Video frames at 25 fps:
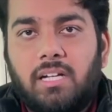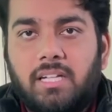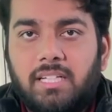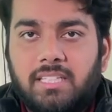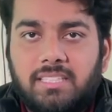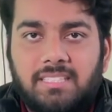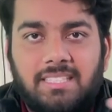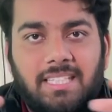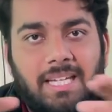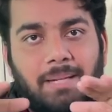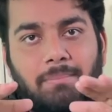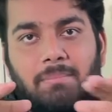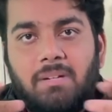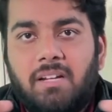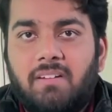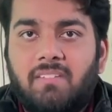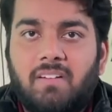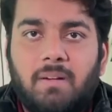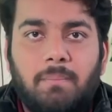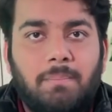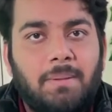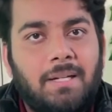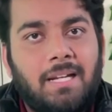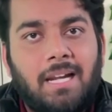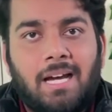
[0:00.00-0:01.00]
सेम लेवल
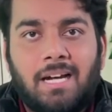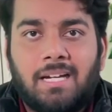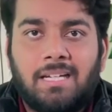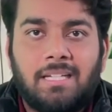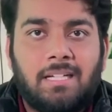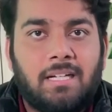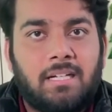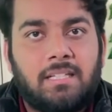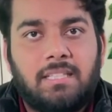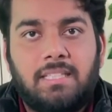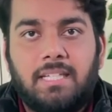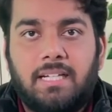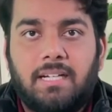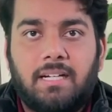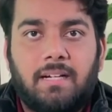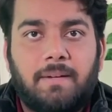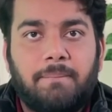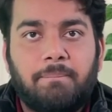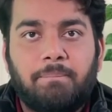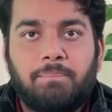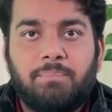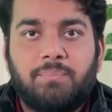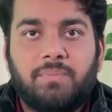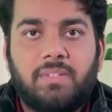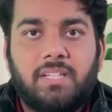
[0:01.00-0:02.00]
पे ला के रख देगा
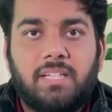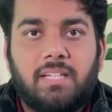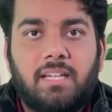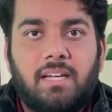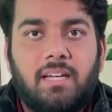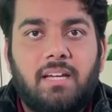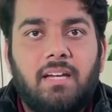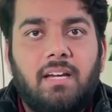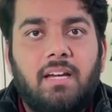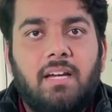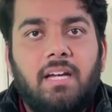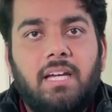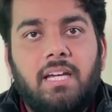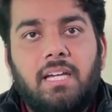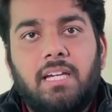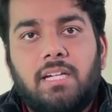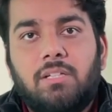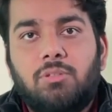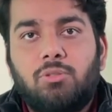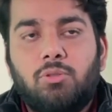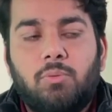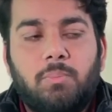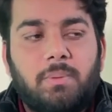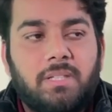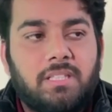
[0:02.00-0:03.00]
ठीक है एक
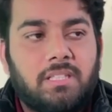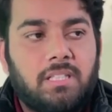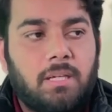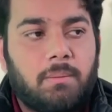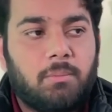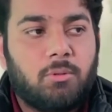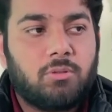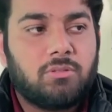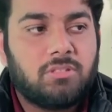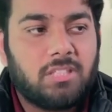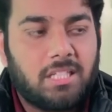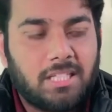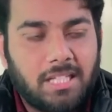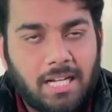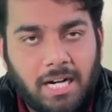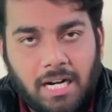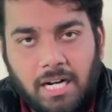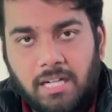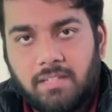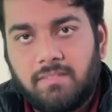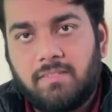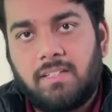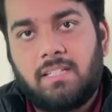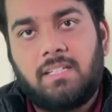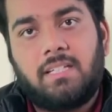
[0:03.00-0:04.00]
जो बंदा बहुत ज़्यादा
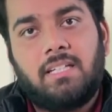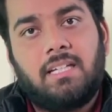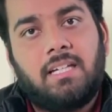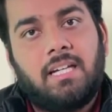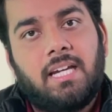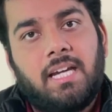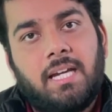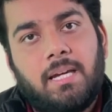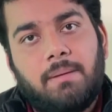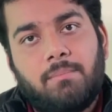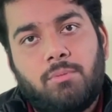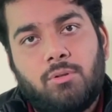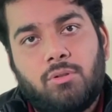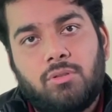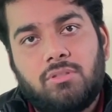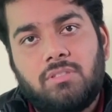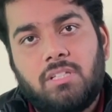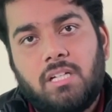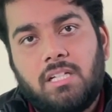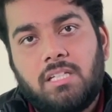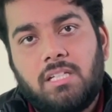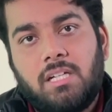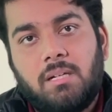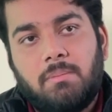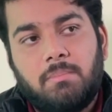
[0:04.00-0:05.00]
हार्डवर्किंग है बहुत
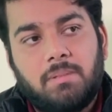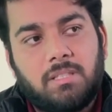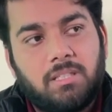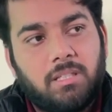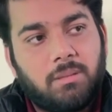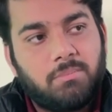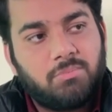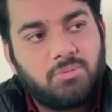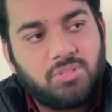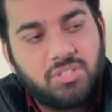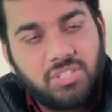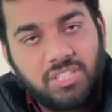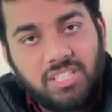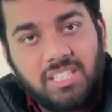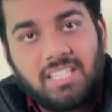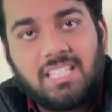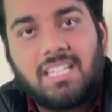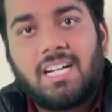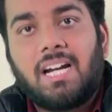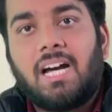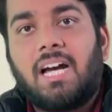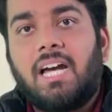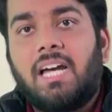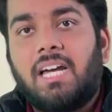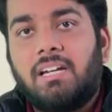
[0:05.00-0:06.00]
ज़्यादा मतलब सीख
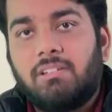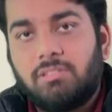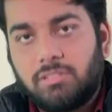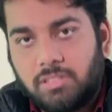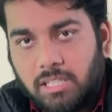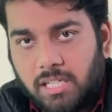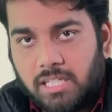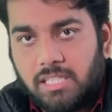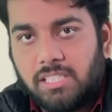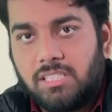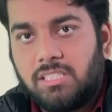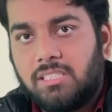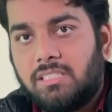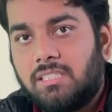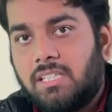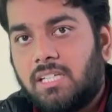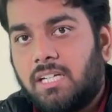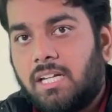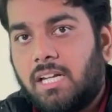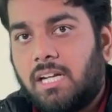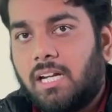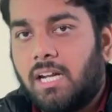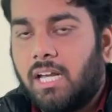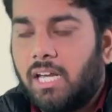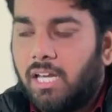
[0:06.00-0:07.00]
रहा है वो सारी चीज़ें
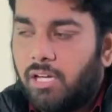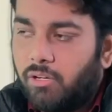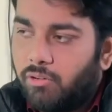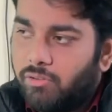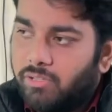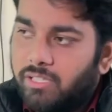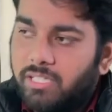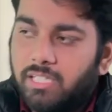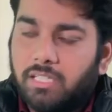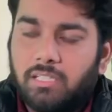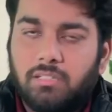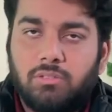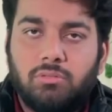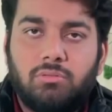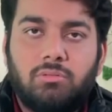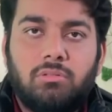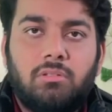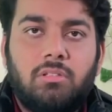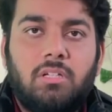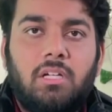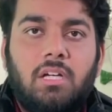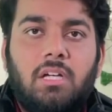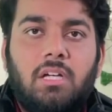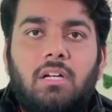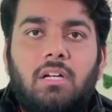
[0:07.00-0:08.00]
कर रहा है और एक जो
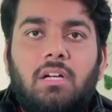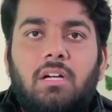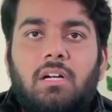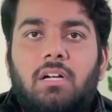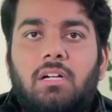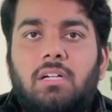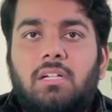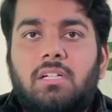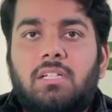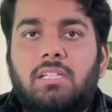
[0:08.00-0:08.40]
आ,